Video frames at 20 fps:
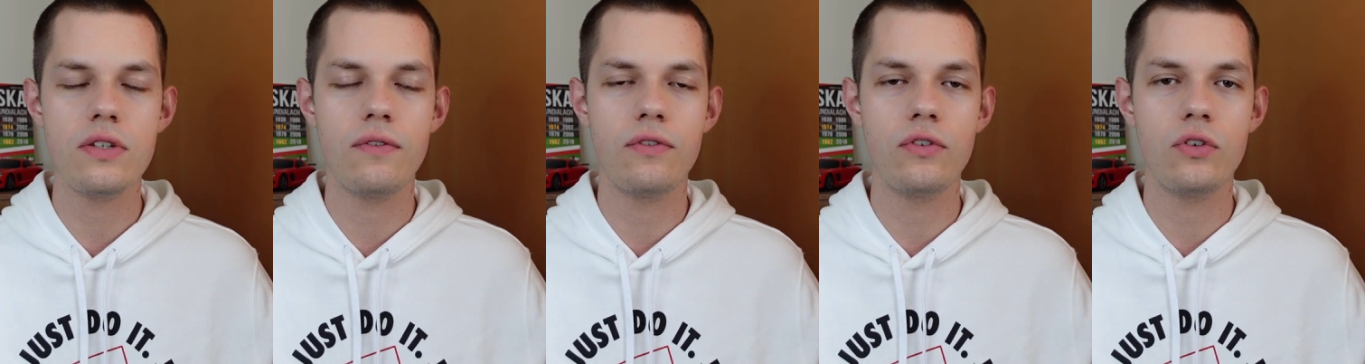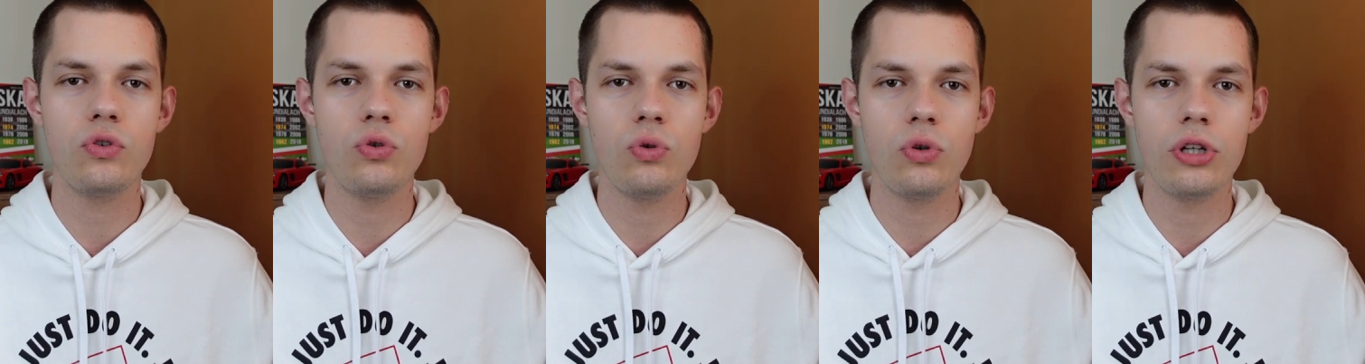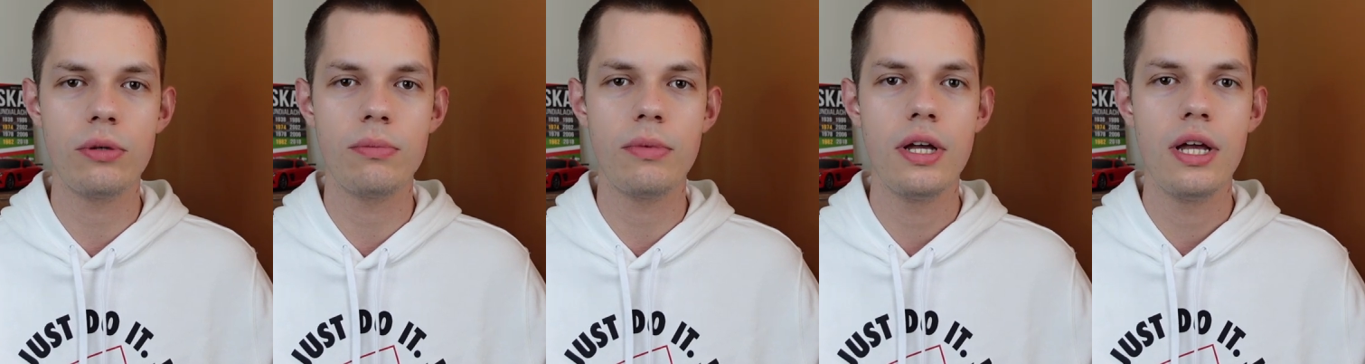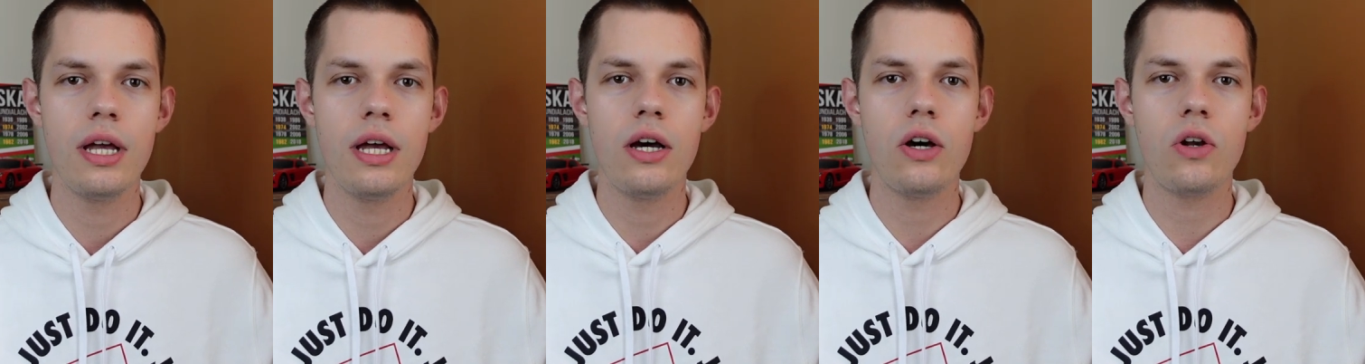w którym
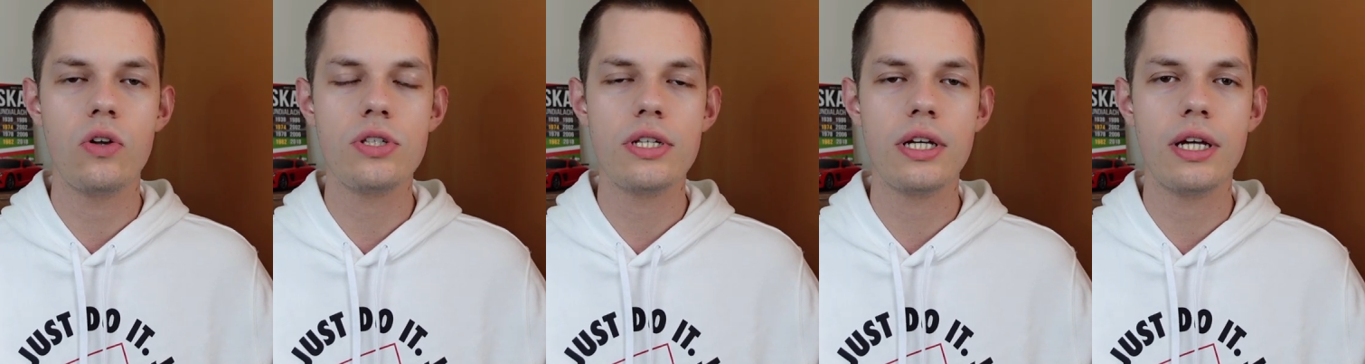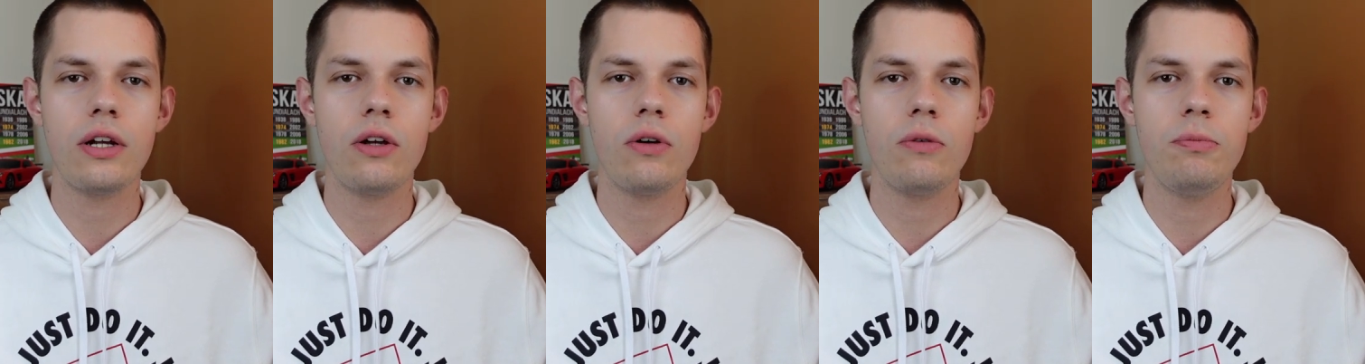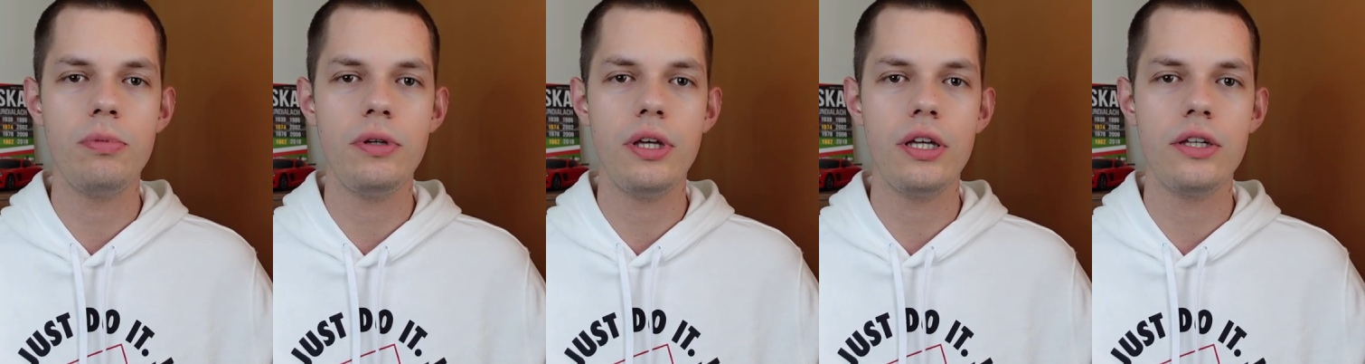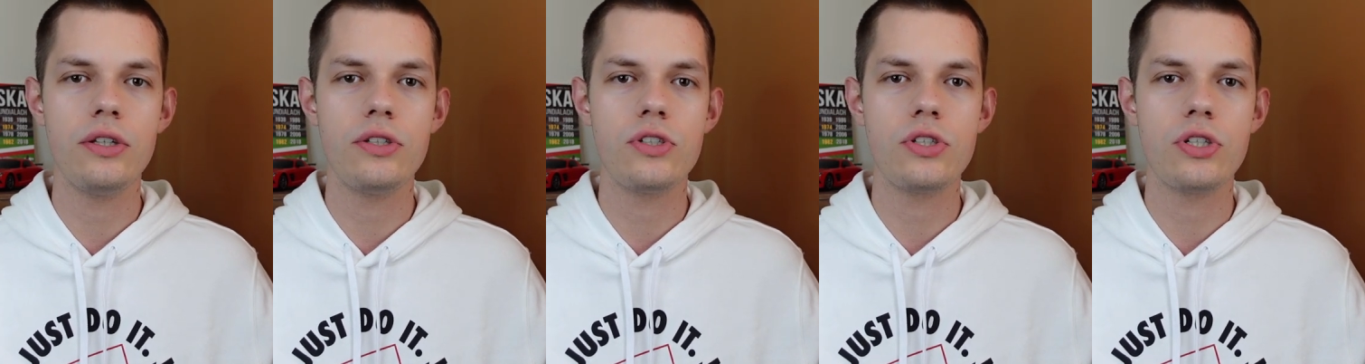rozegrał
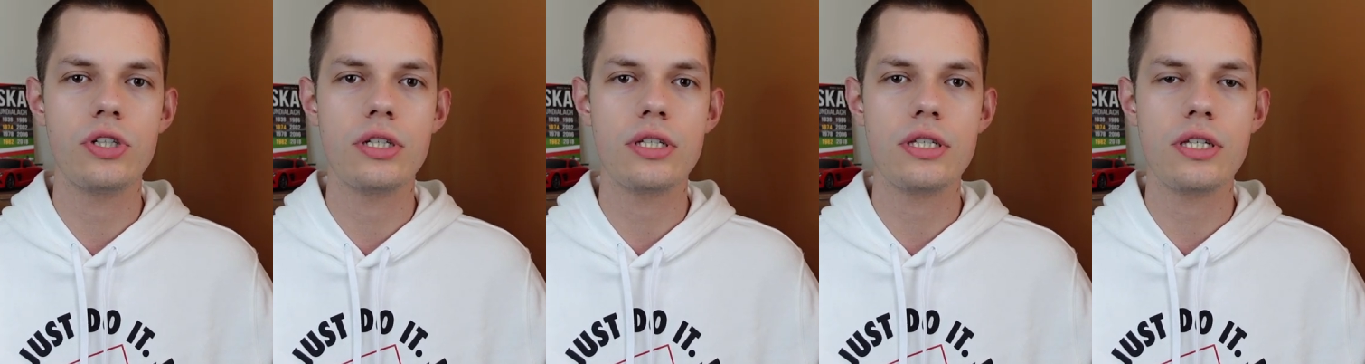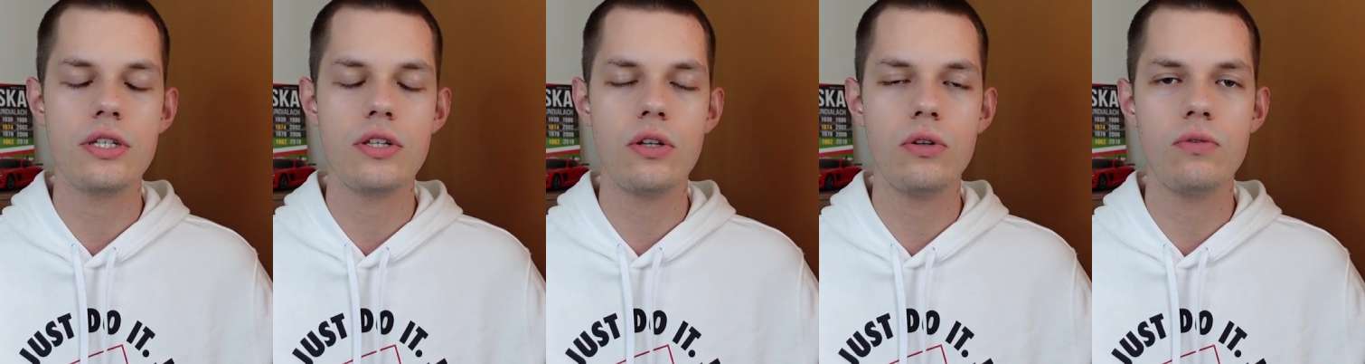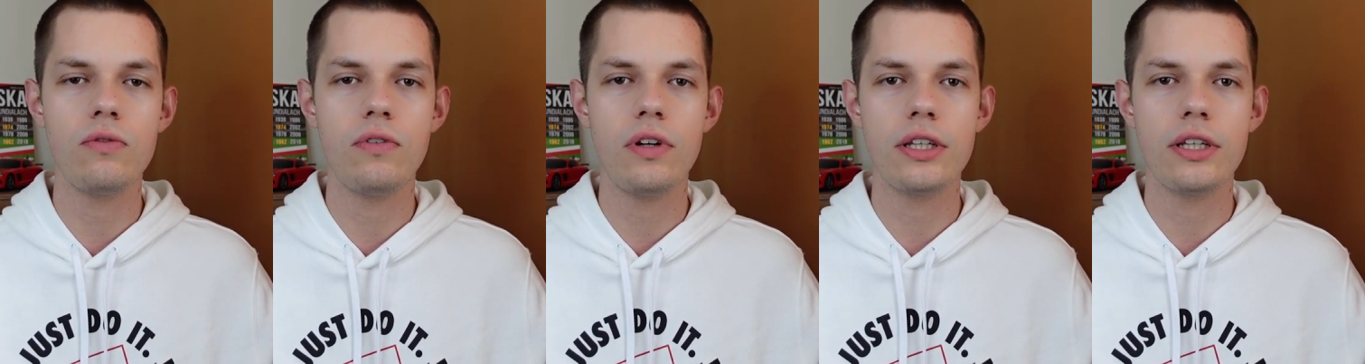5 e, sezonów.